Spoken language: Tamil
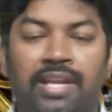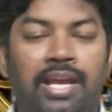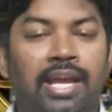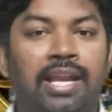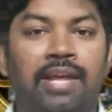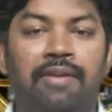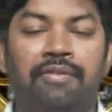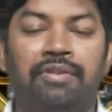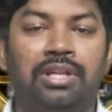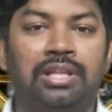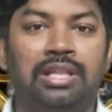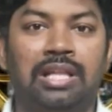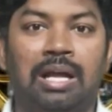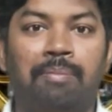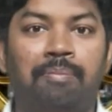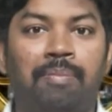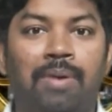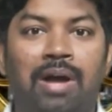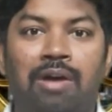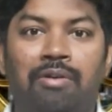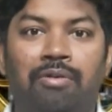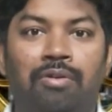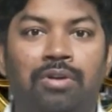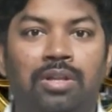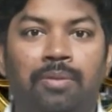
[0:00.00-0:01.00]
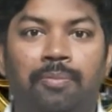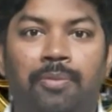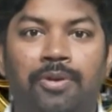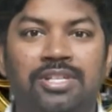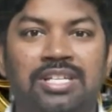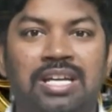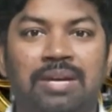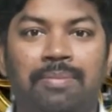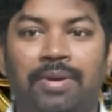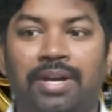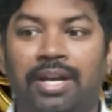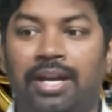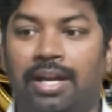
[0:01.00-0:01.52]
என்னை வந்து தப்பாக அவங்க வந்து
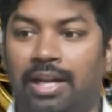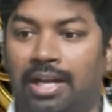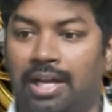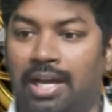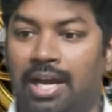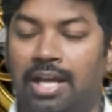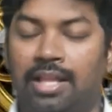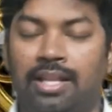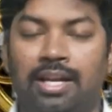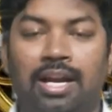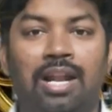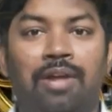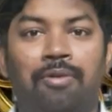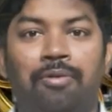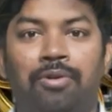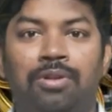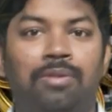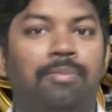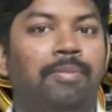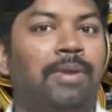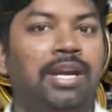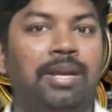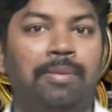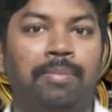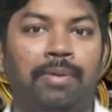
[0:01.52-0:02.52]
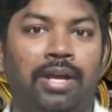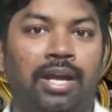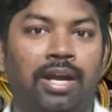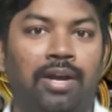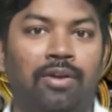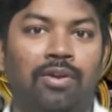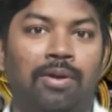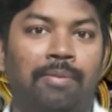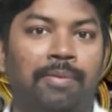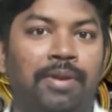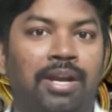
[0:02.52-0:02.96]
ப்ரொஜெக்ட் பண்ணிகிட்டு இருக்காங்க அதனால் அவங்க வந்து மன்னிப்பு கேட்கணும்